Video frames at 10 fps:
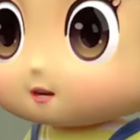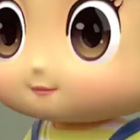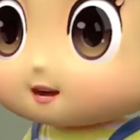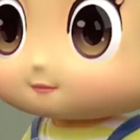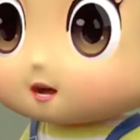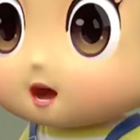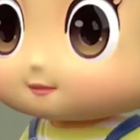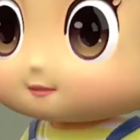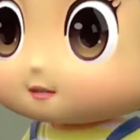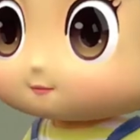Từ nhiều
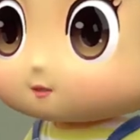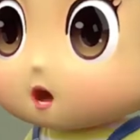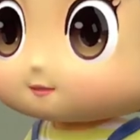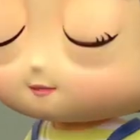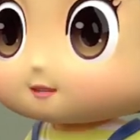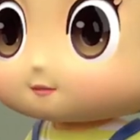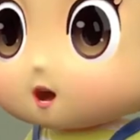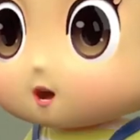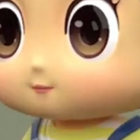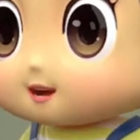nghĩa là những
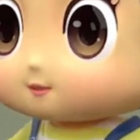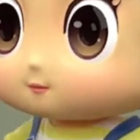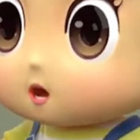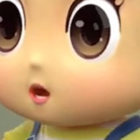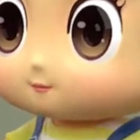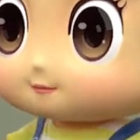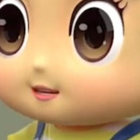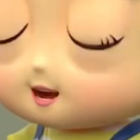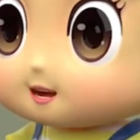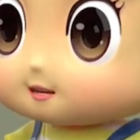từ có nghĩa
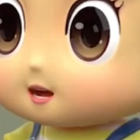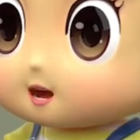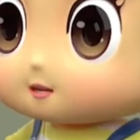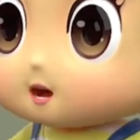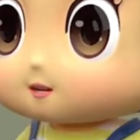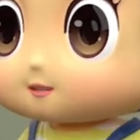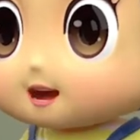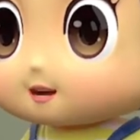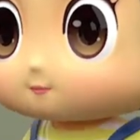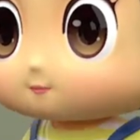gốc và nhiều nghĩa
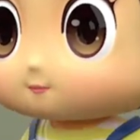chuyển.